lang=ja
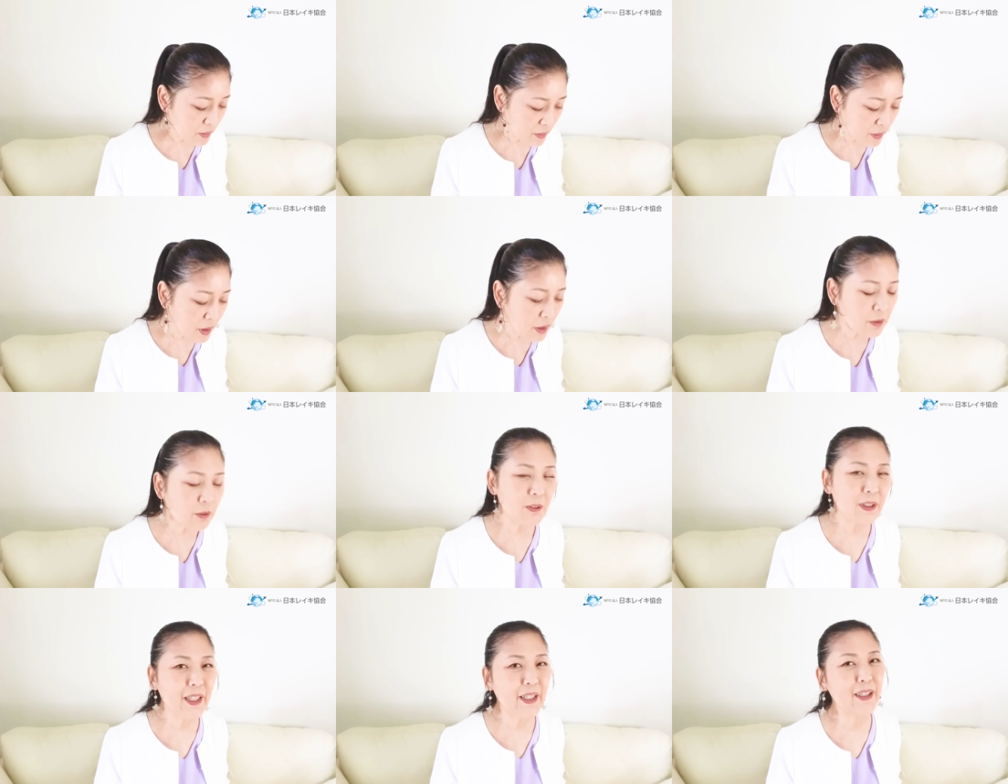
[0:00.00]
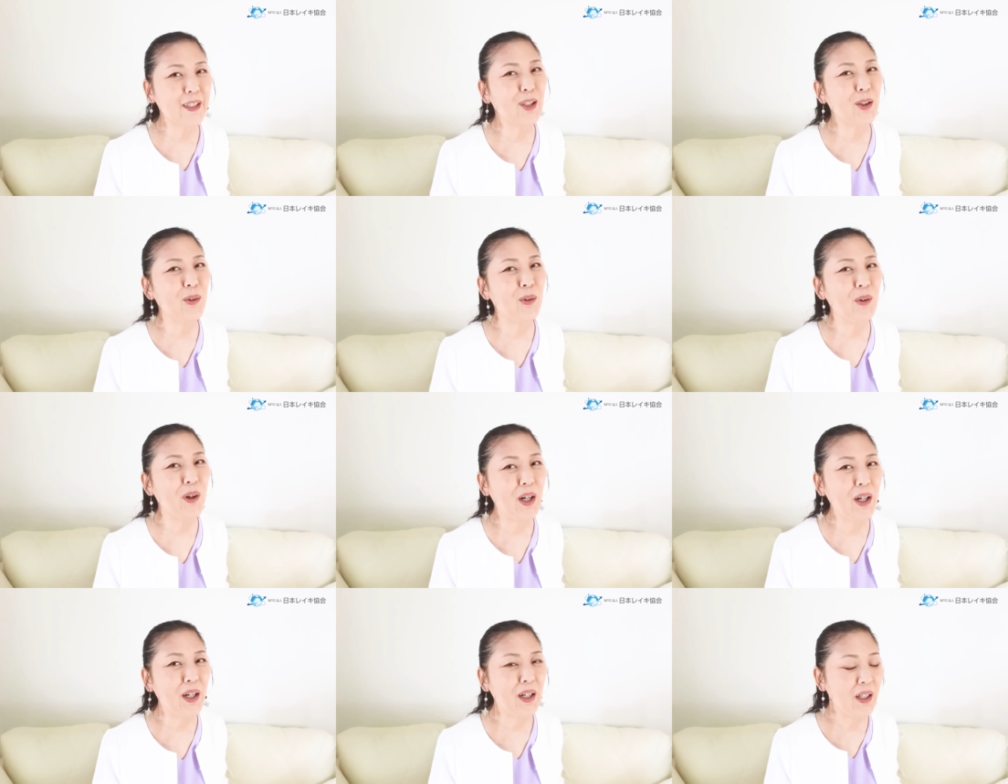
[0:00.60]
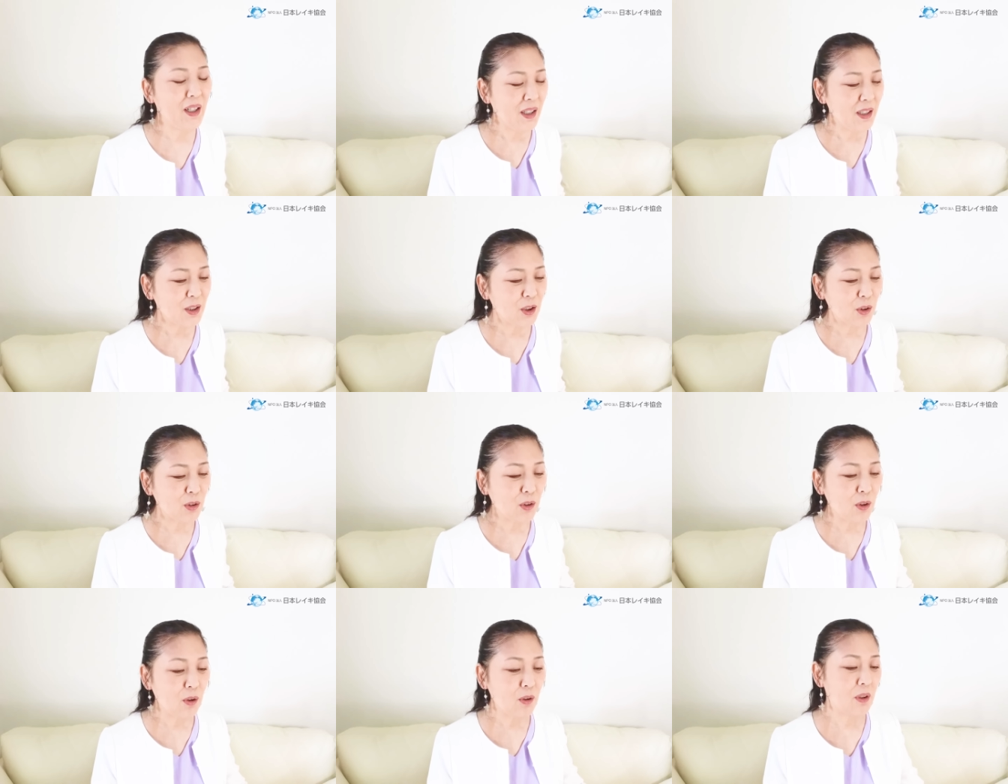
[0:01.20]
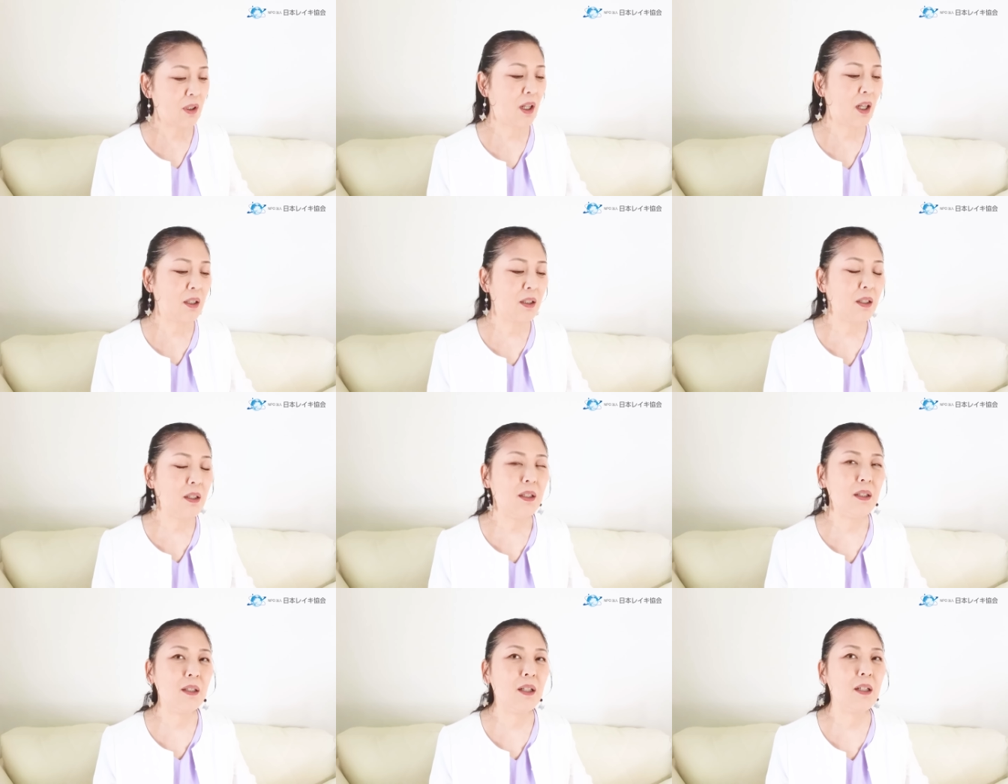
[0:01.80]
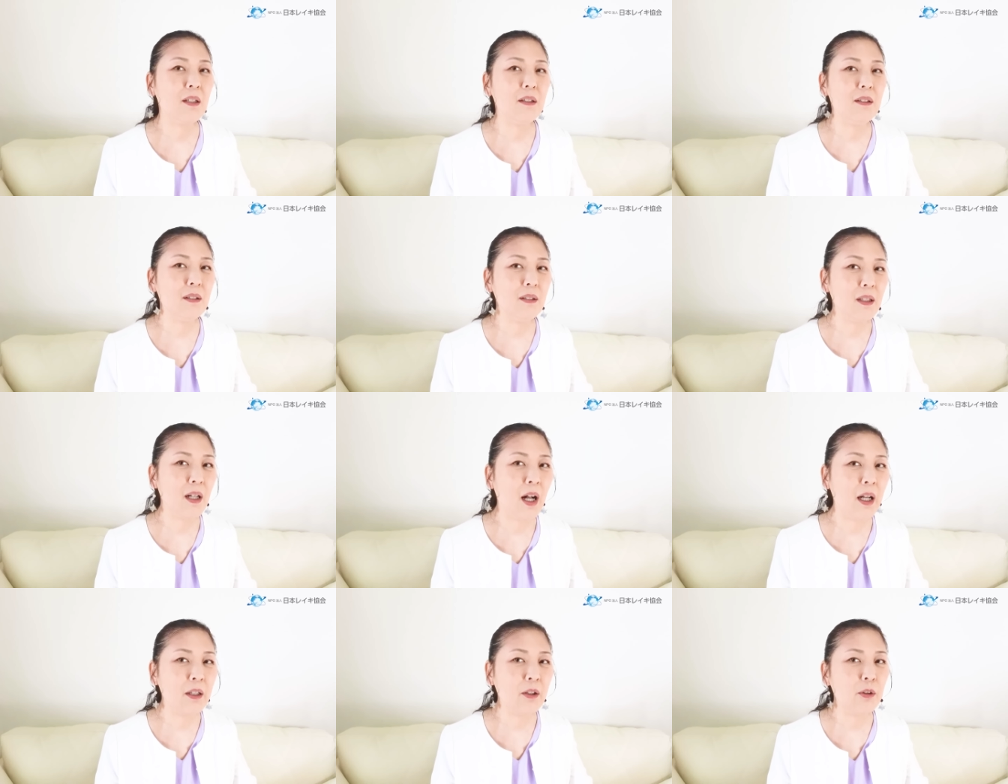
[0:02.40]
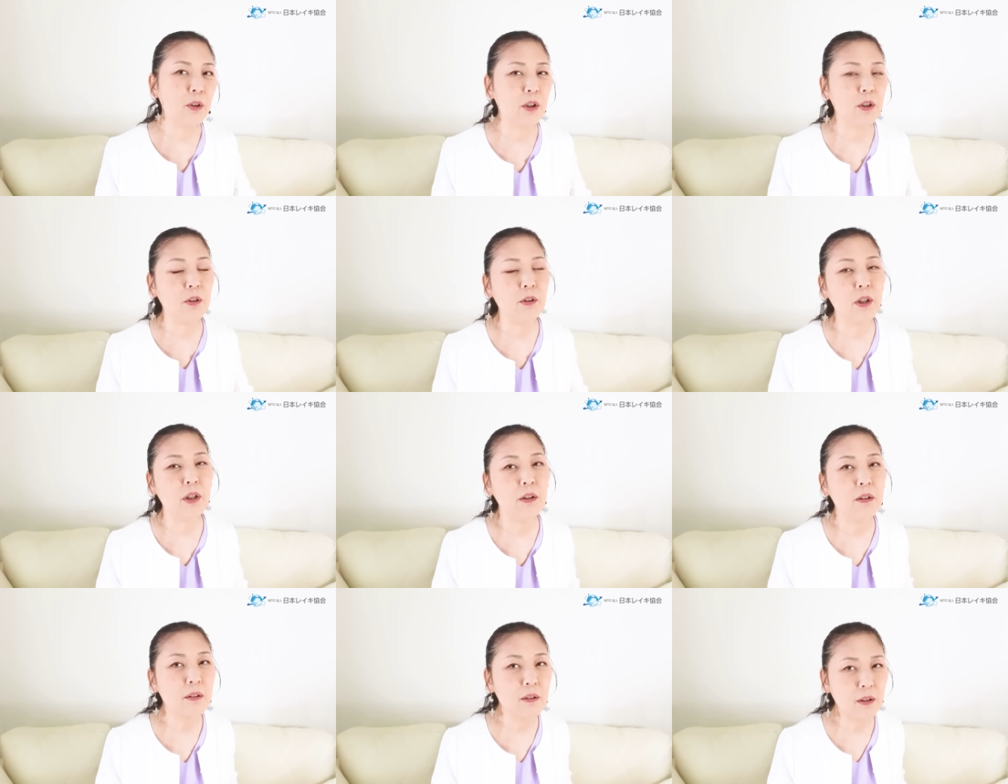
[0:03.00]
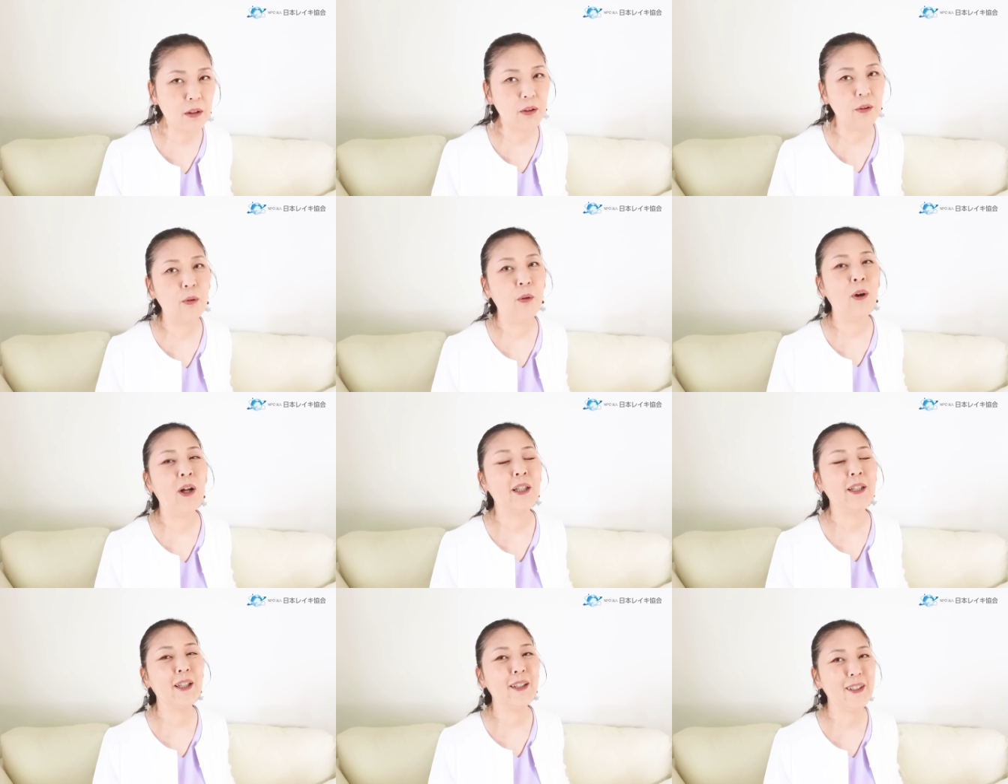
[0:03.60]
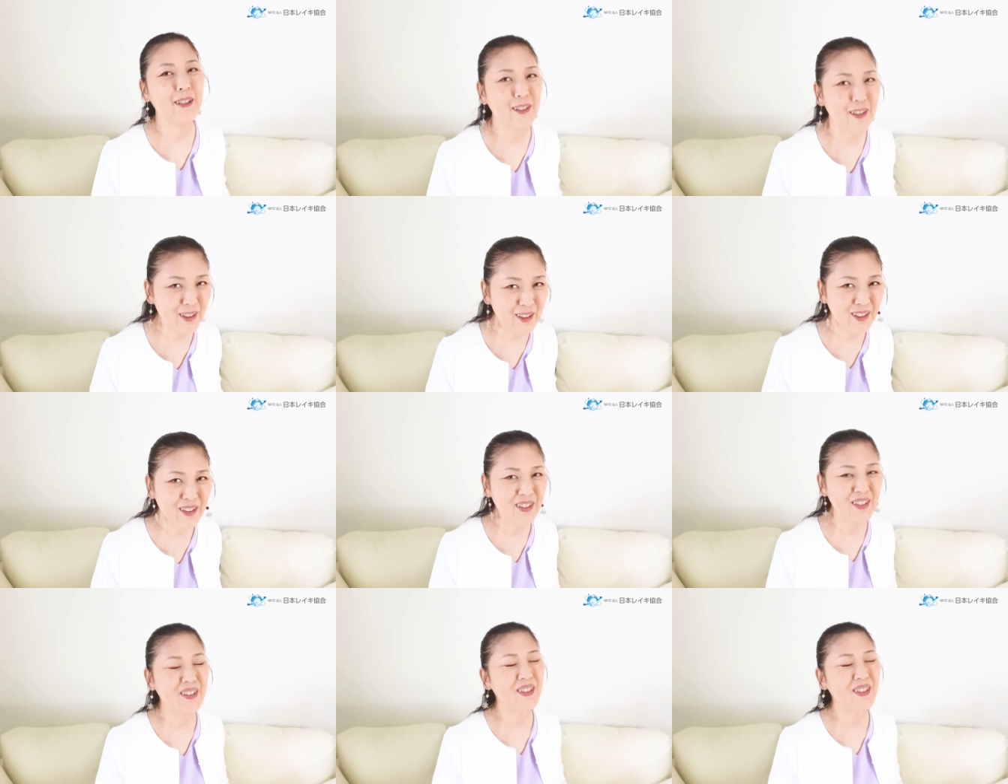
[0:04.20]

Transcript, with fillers: なので今日はその鍵になる愛を広げるっていうお話。